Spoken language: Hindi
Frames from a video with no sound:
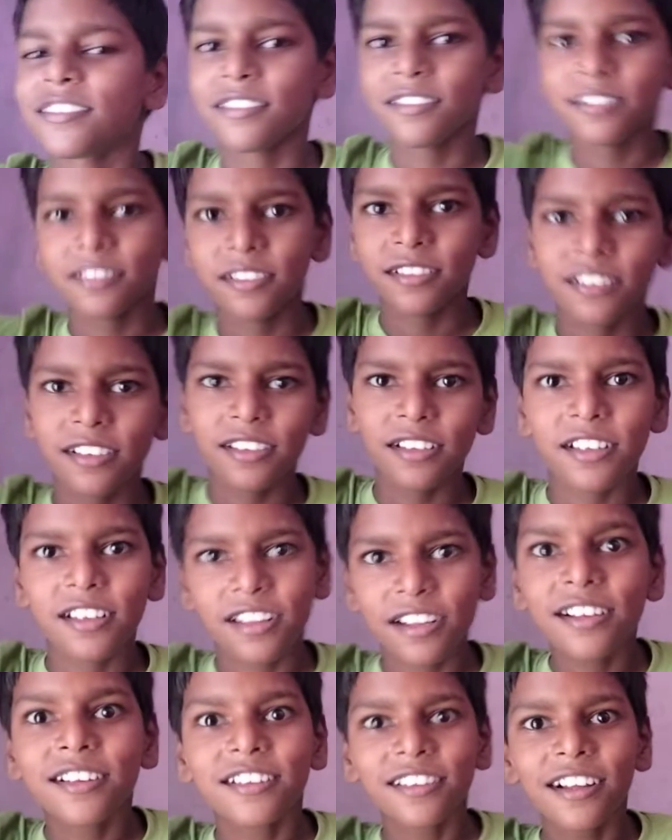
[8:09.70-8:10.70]
तो मज़ा आए
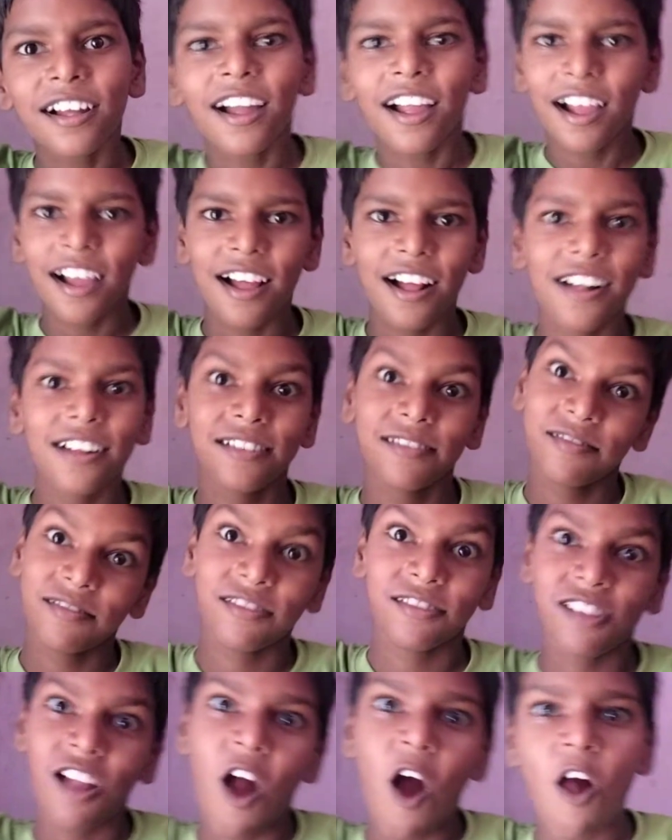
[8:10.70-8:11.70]
होंगे तुझे तो बहुत
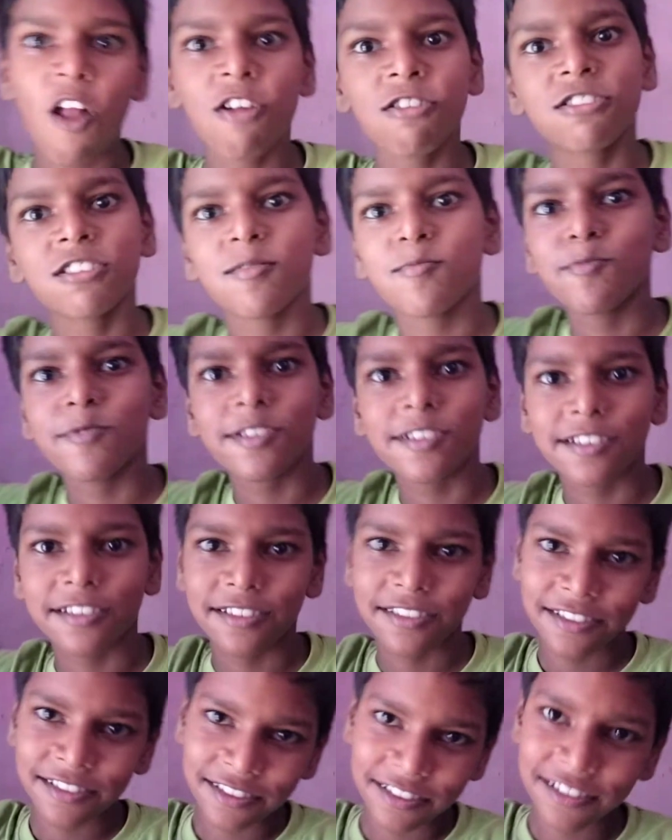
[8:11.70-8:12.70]
एक
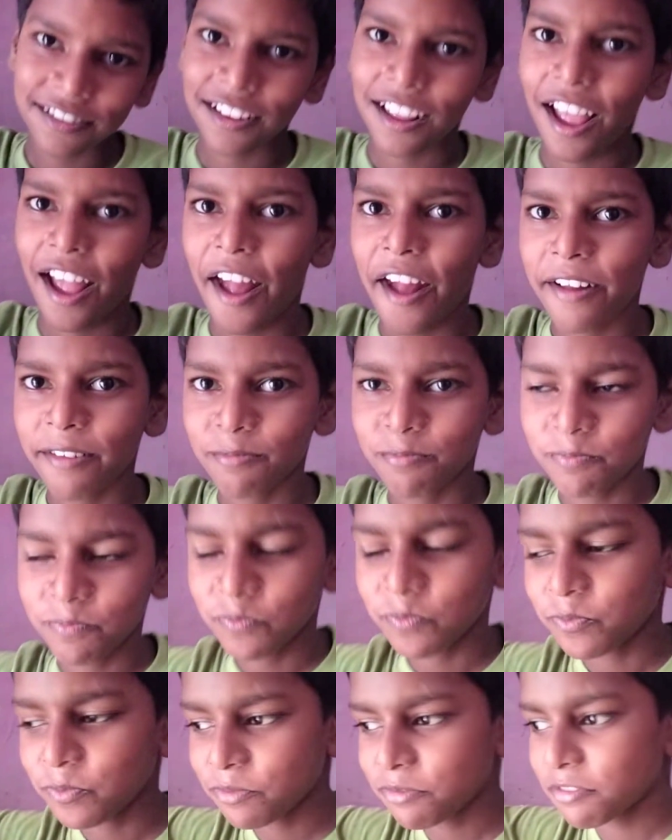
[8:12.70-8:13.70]
नंबर एक नंबर
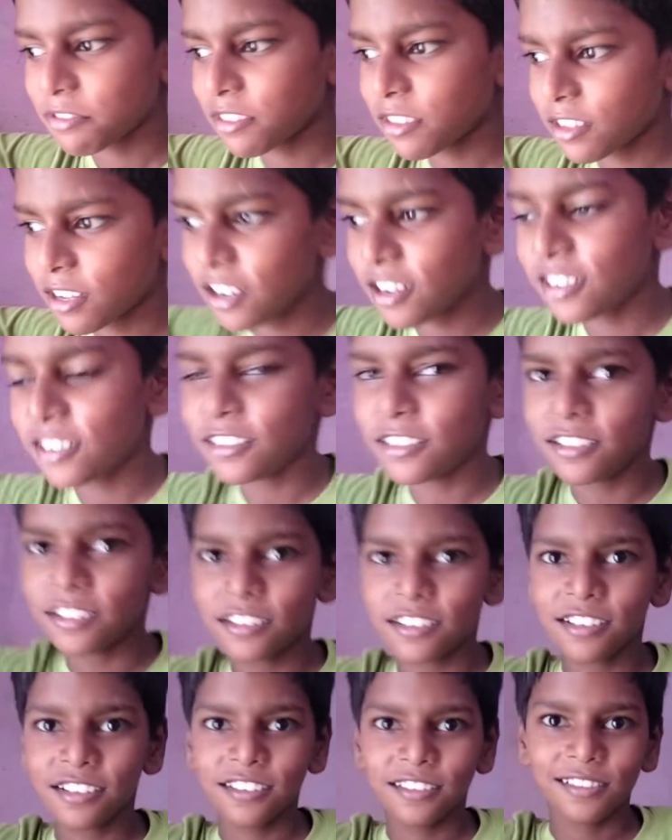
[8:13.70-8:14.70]
मुझे भी
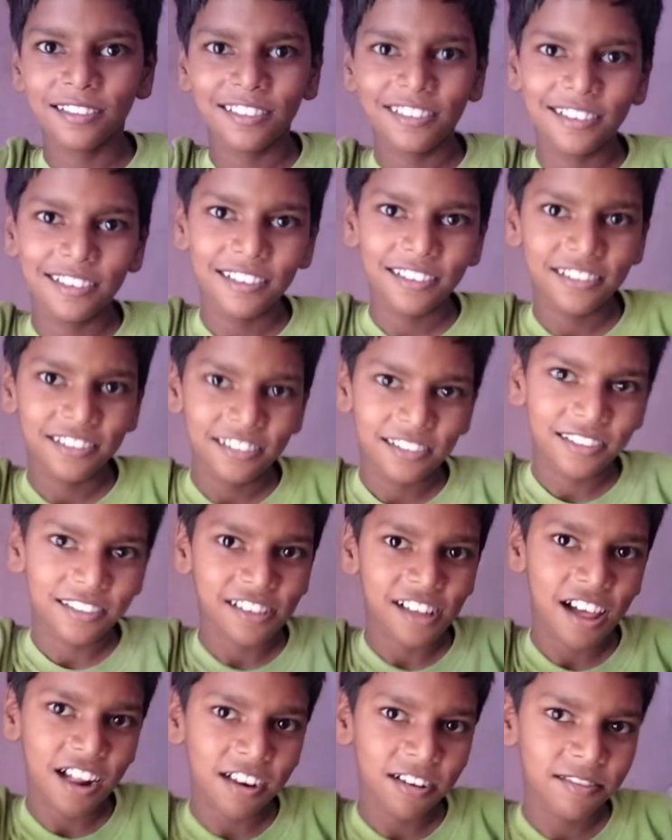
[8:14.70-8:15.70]
काफ़ी ज़्यादा मज़े आए थे क्योंकि
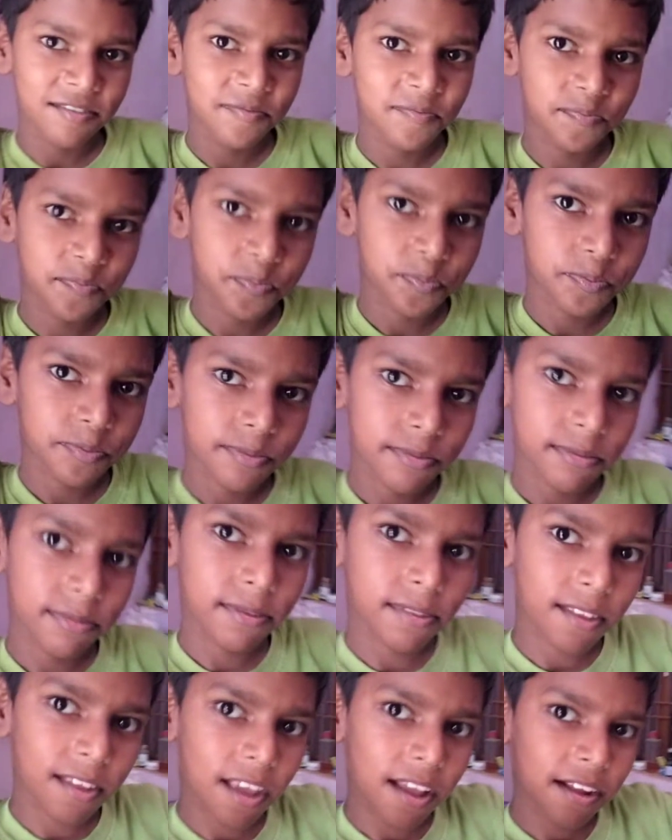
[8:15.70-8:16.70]
भाई साहब बहुत क्राउड
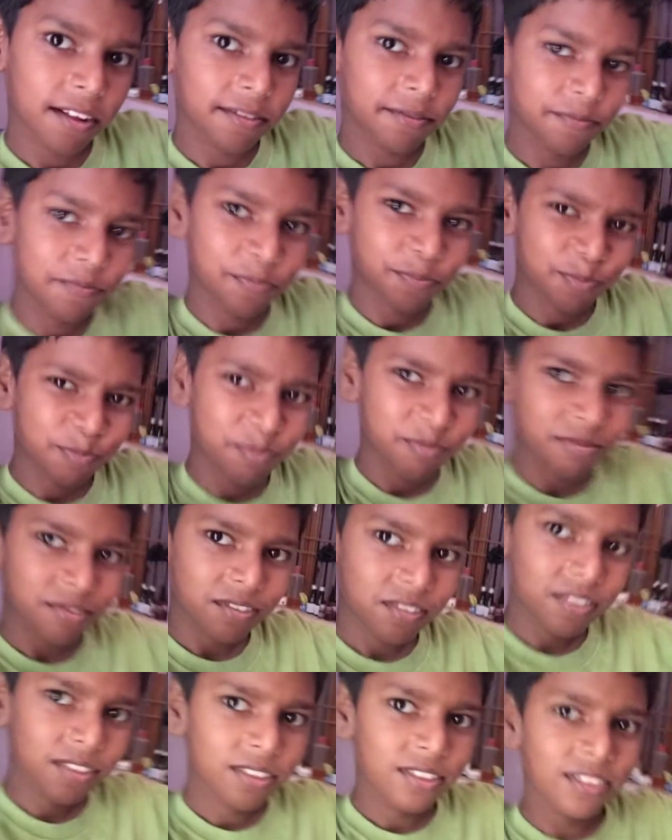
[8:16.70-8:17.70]
था स्कूल में
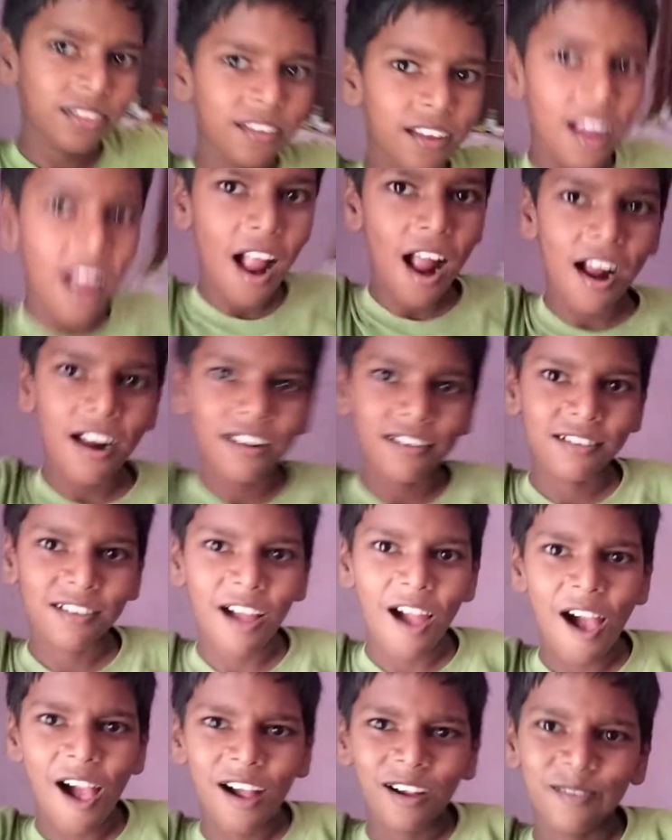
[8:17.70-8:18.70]
बहुत
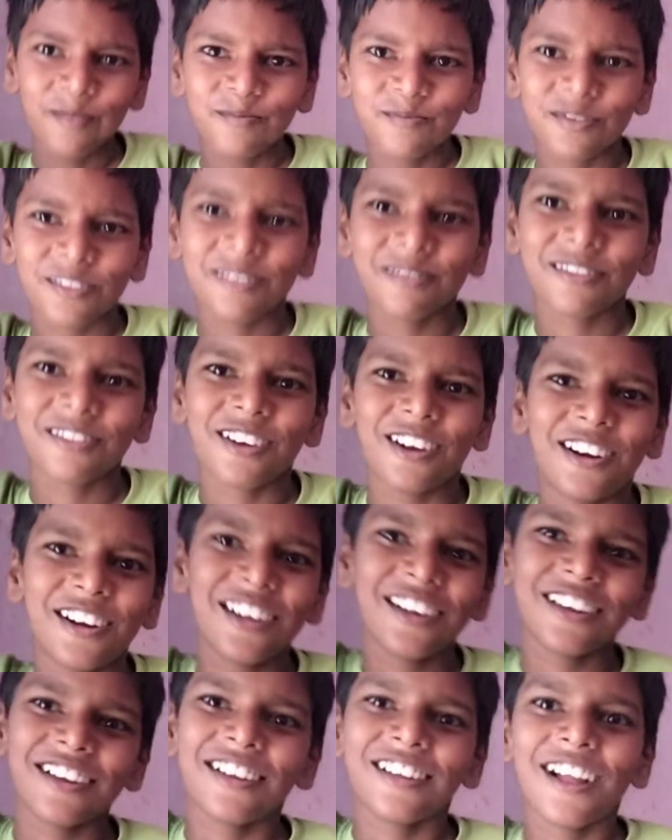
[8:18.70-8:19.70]
ज़्यादा पर
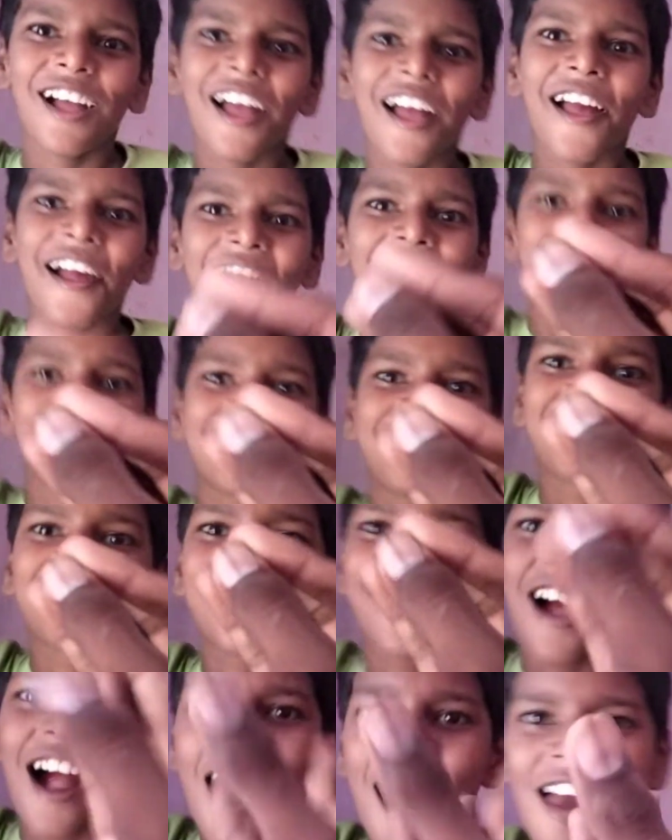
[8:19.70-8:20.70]
पता एंड में ना इतना
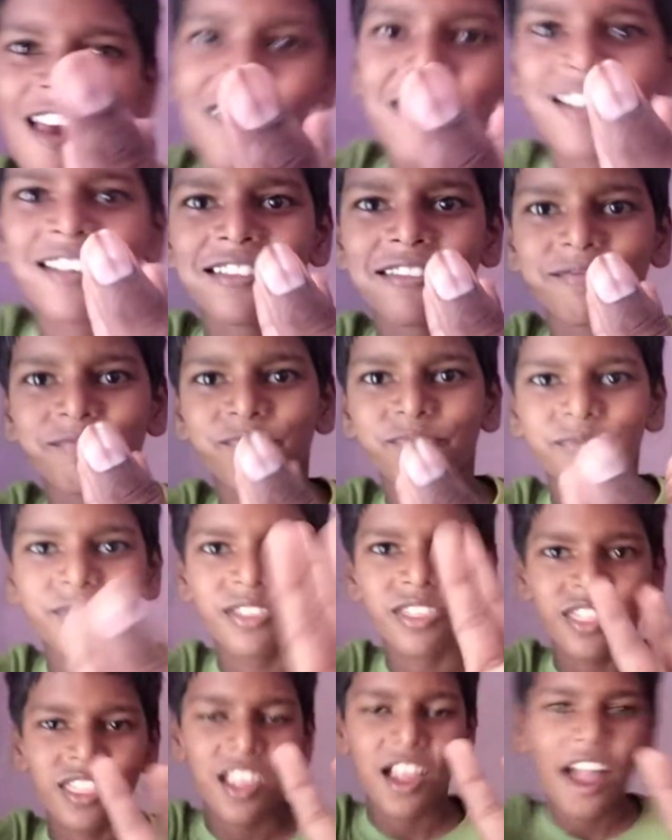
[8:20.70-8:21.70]
डांस हुआ था ना वहाँ पे
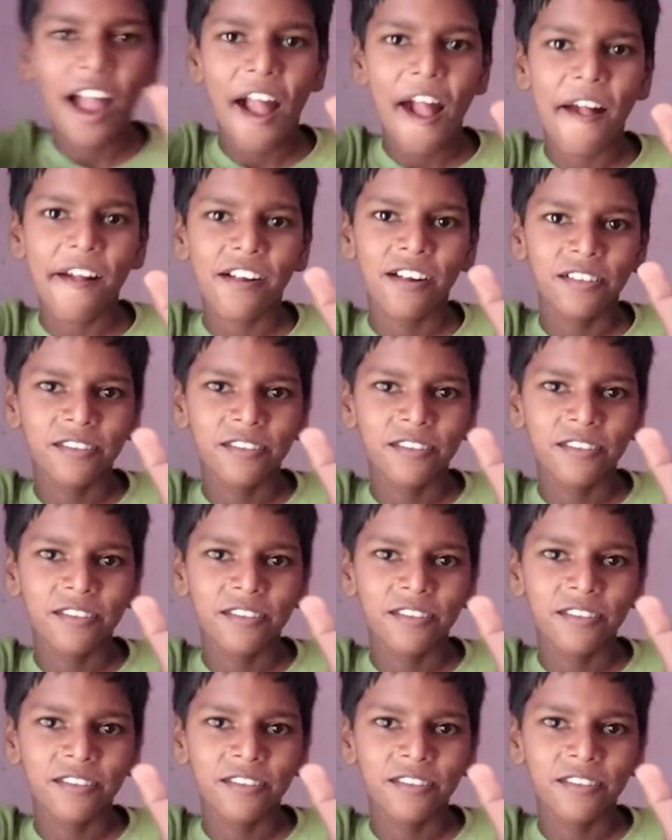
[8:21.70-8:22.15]
मज़े आ गए थे मुझे